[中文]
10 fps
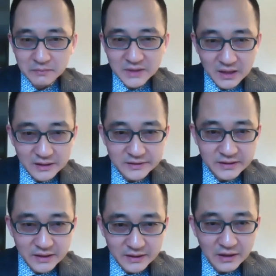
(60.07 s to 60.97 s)
我们看啊，
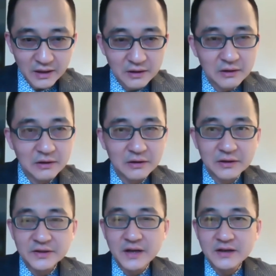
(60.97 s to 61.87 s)
现在这个
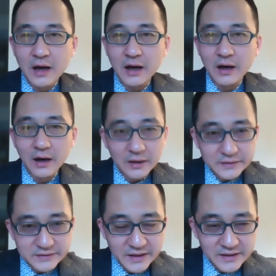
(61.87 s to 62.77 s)
线上啊，
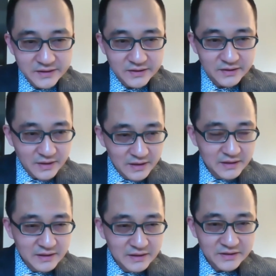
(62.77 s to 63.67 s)
在。
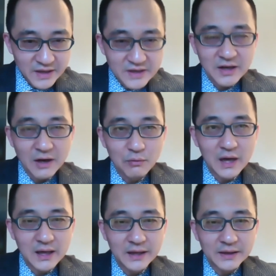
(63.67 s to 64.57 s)
现场
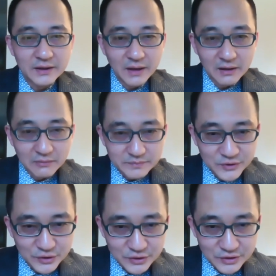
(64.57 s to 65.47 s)
观看的啊，我们
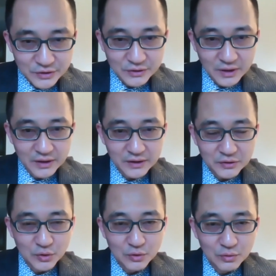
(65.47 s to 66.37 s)
这已经啊
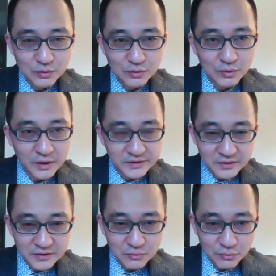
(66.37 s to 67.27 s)
有
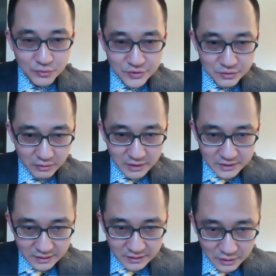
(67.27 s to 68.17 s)
将近五十多位、
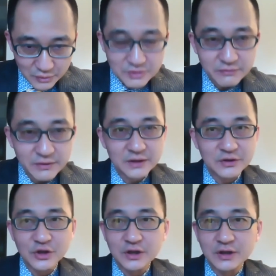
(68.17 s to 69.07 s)
将近六十位的
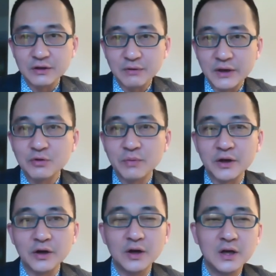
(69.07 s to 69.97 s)
这个观众
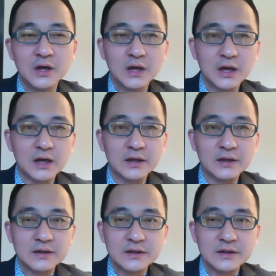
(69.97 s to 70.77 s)
朋友啊，